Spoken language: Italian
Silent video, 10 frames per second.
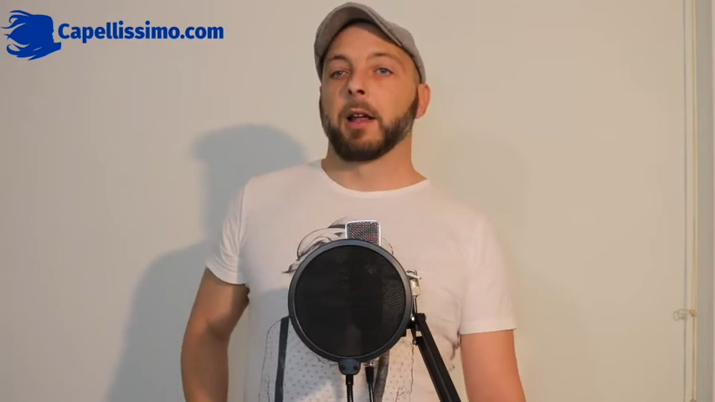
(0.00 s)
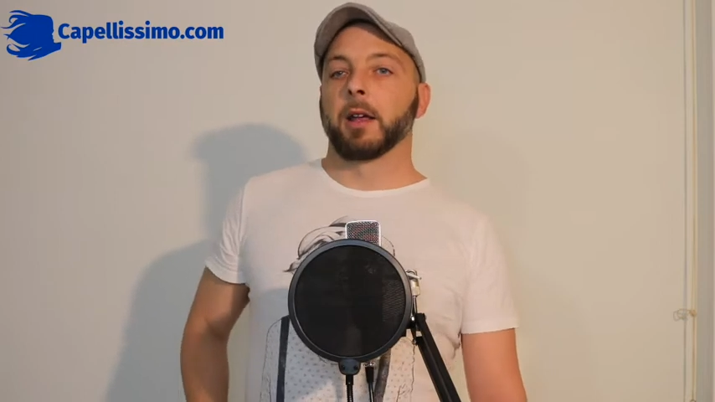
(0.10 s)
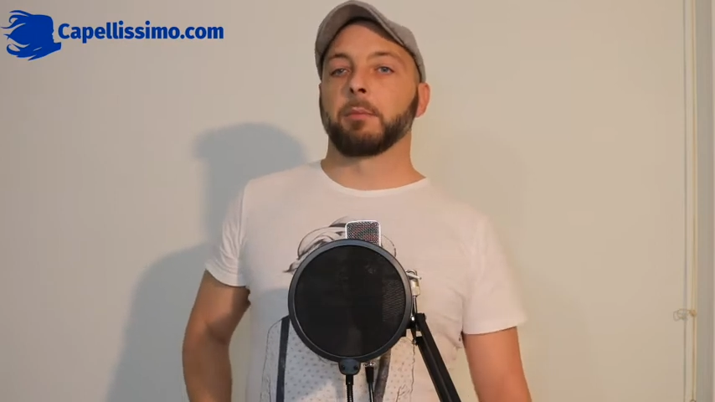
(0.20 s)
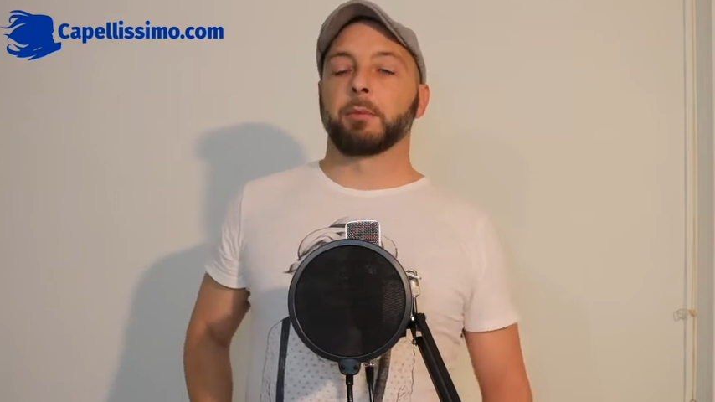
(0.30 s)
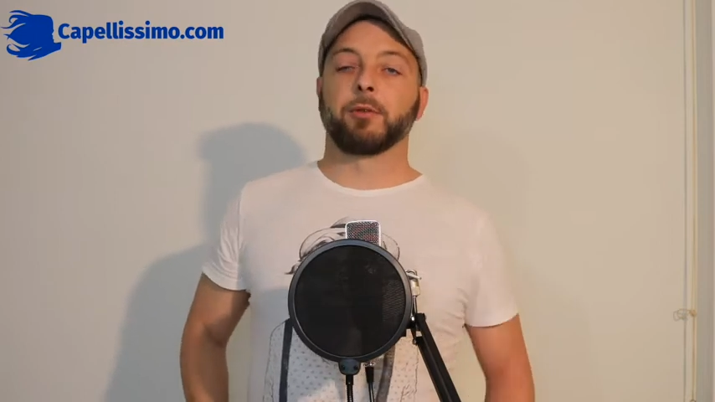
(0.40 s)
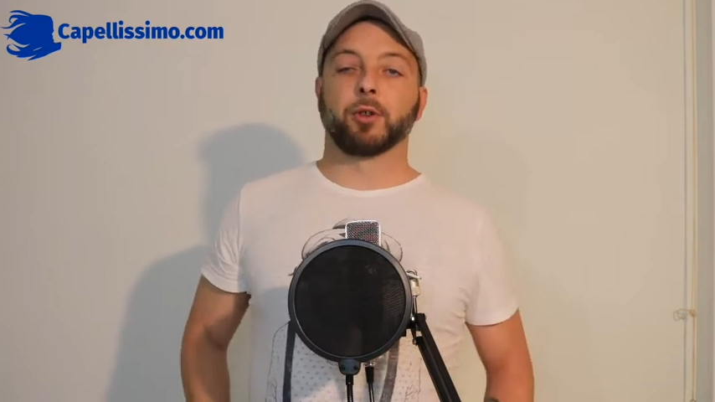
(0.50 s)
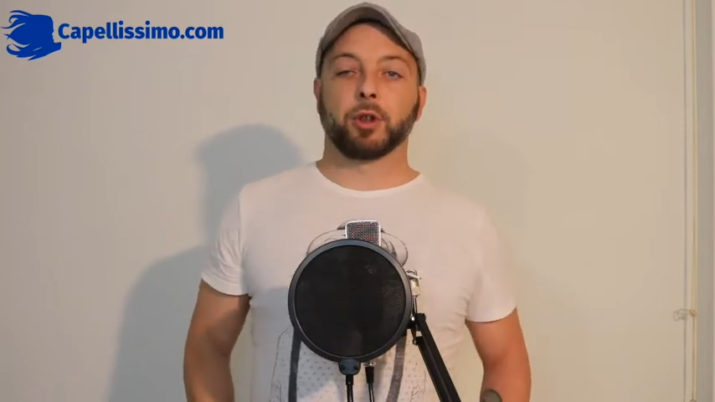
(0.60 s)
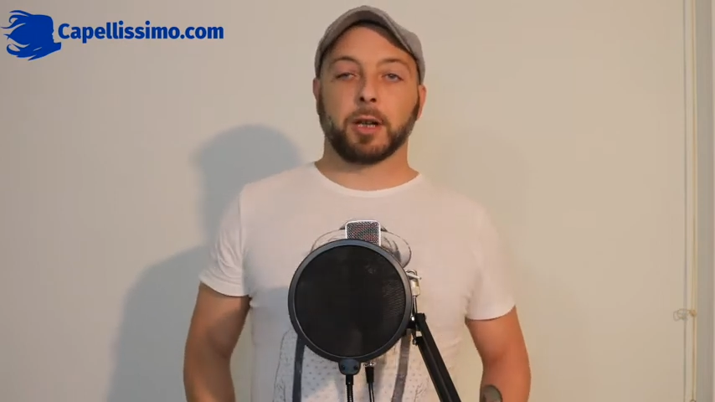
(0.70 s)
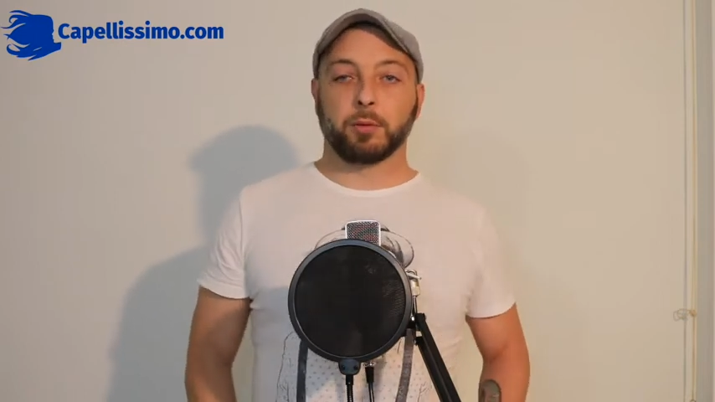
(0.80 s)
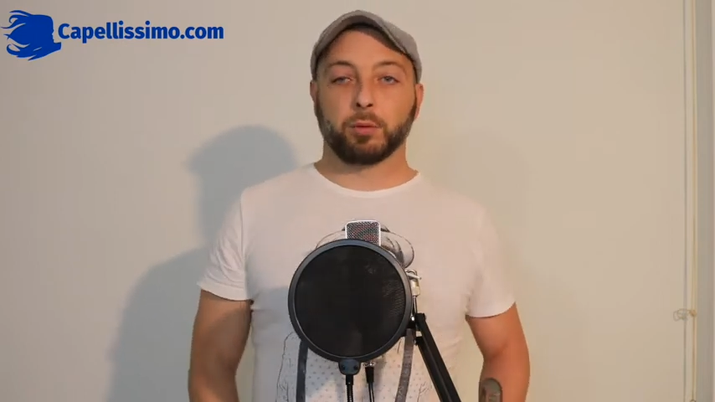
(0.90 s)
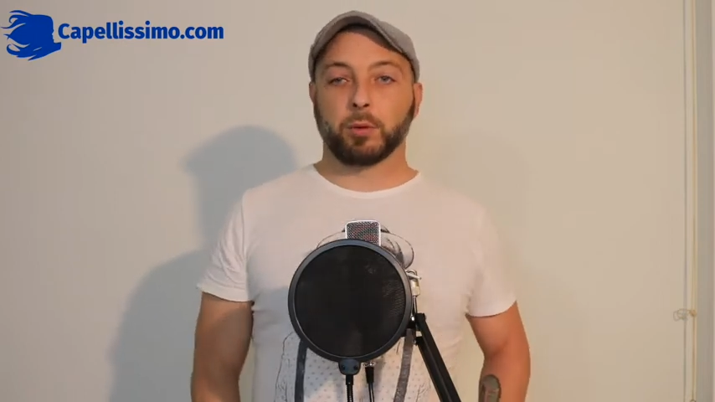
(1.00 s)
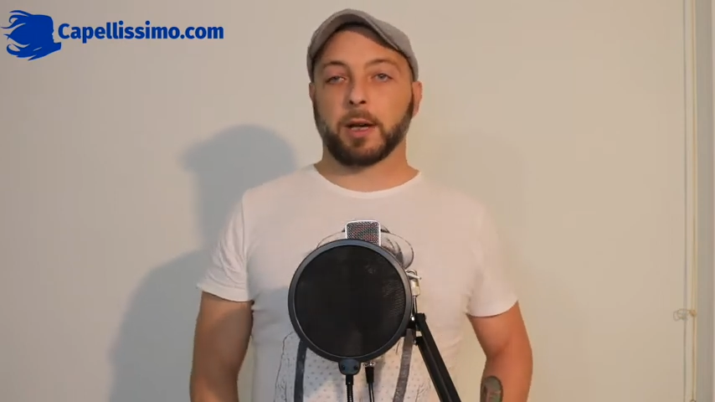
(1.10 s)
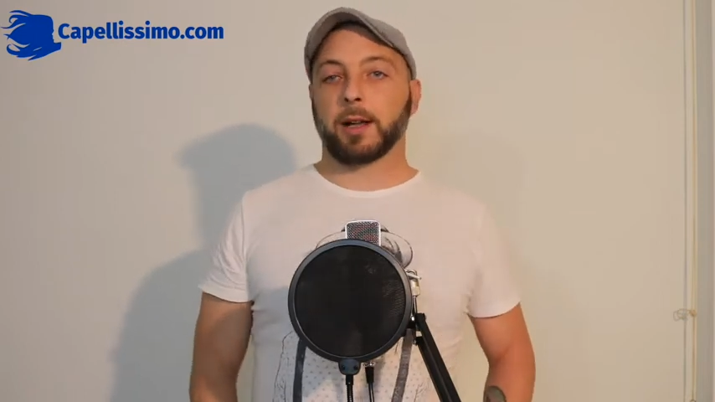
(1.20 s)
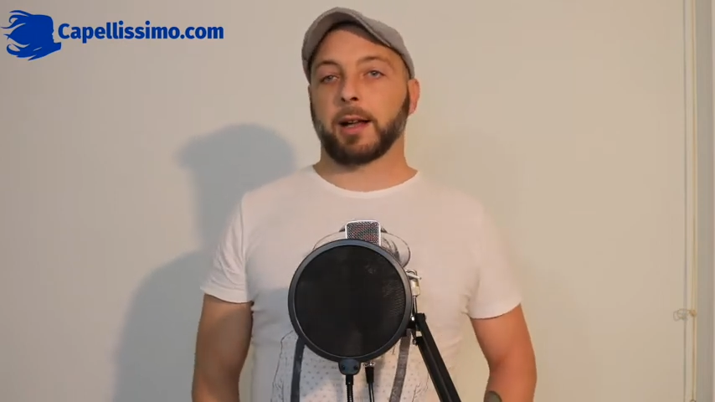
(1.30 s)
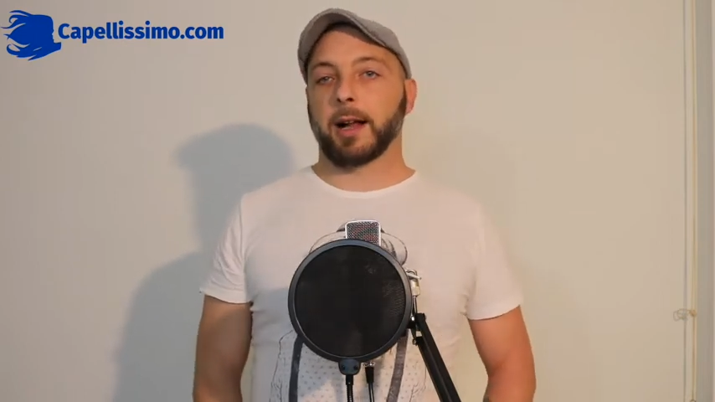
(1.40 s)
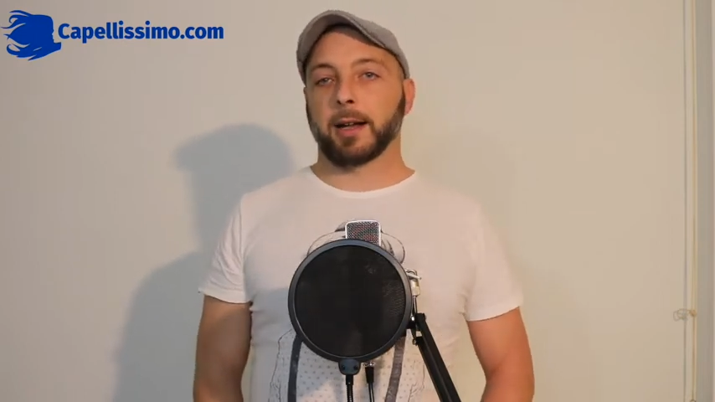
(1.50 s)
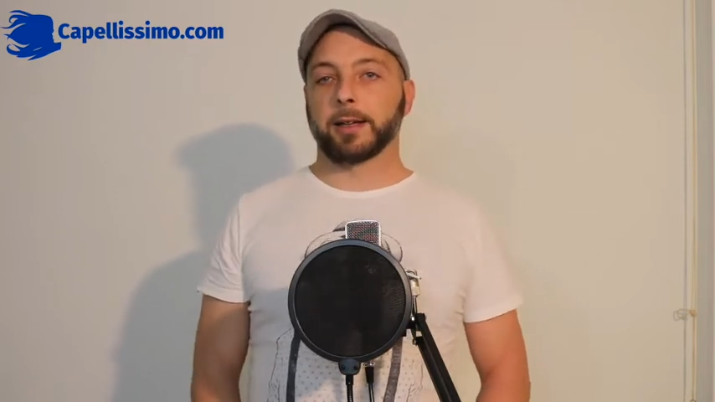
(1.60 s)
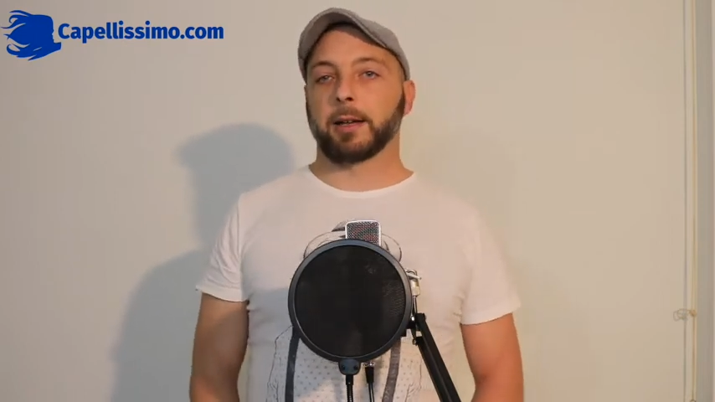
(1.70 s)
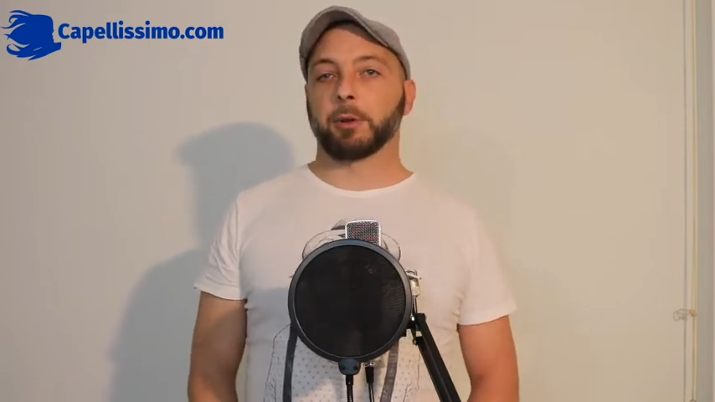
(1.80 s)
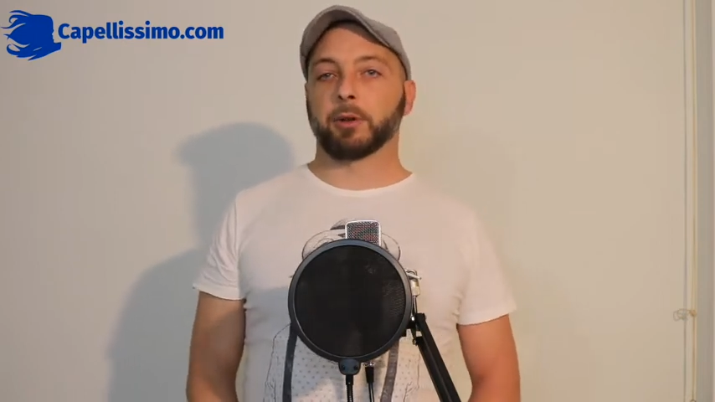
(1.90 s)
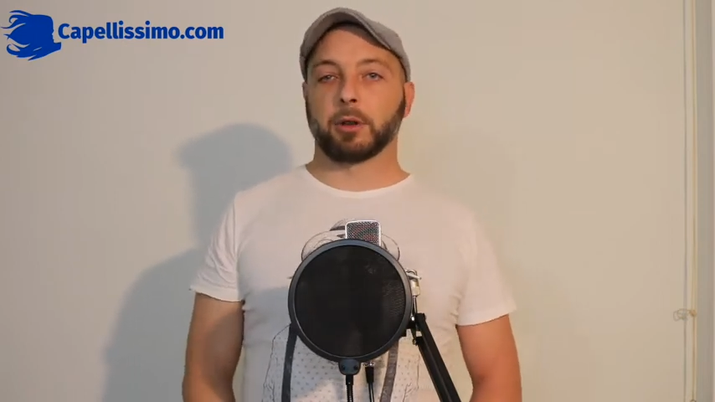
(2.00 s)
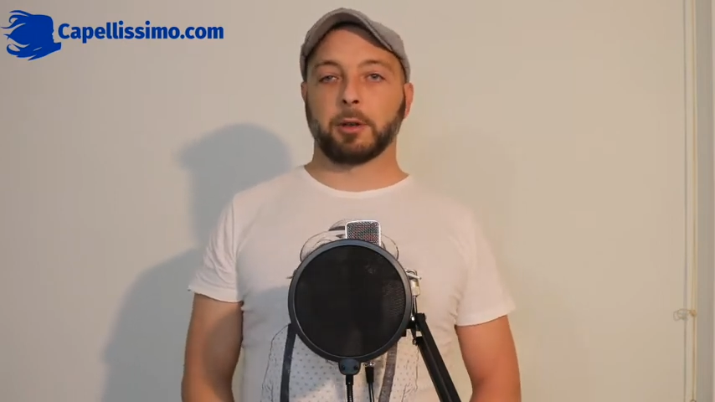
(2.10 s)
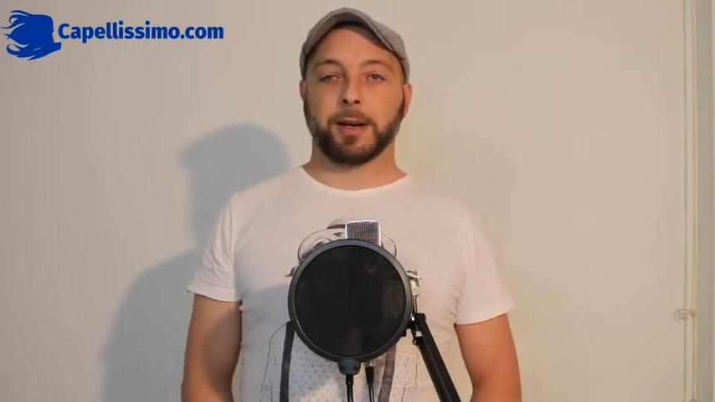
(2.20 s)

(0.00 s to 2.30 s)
In più fondonatura anche prodotti